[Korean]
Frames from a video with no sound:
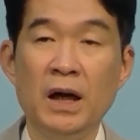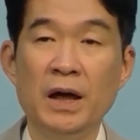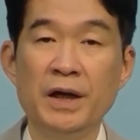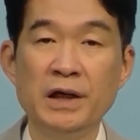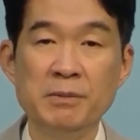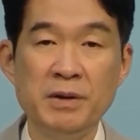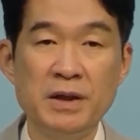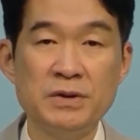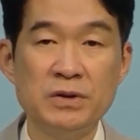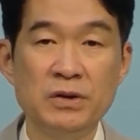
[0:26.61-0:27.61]

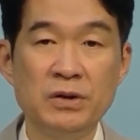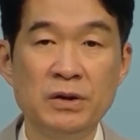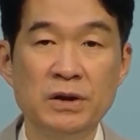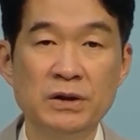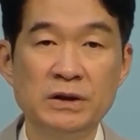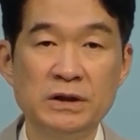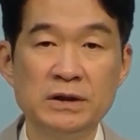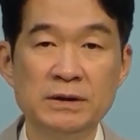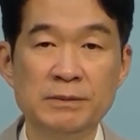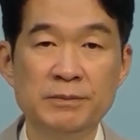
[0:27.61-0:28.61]
하나님께서
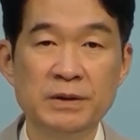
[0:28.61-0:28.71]
지금